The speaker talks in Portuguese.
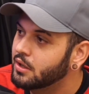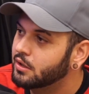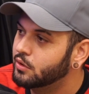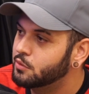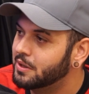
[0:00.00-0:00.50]

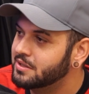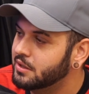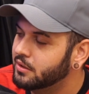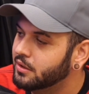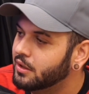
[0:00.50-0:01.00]
Então, tipo
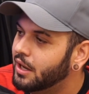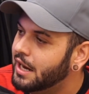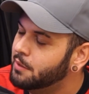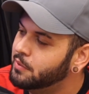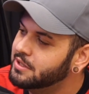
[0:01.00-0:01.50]
assim,
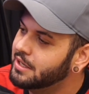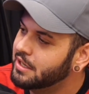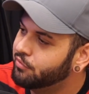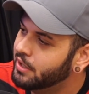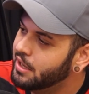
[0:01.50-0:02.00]
aí depois ele
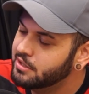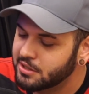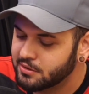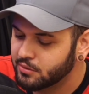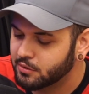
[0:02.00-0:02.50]
até foi lá e
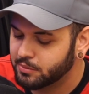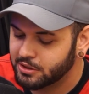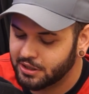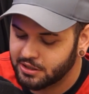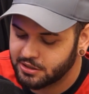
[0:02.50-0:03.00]
disse no outro
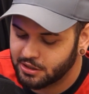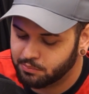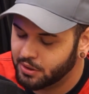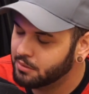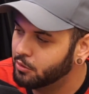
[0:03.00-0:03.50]
podcast que ia
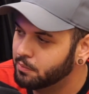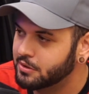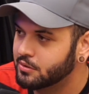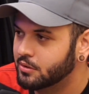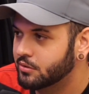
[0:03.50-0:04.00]
pular no meu
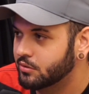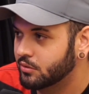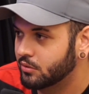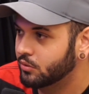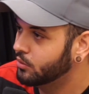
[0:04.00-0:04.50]
pescoço.
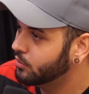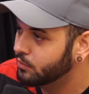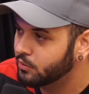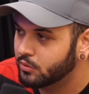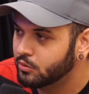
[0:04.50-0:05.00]

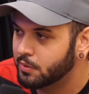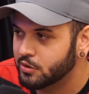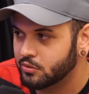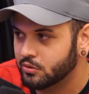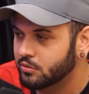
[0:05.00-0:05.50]
No, no
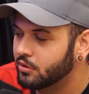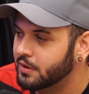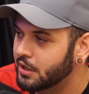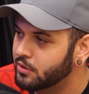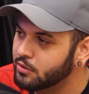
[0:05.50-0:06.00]
pescoço do
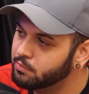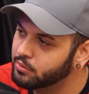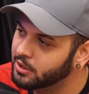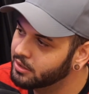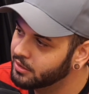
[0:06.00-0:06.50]
governador ele não
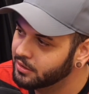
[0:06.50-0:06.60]
pula.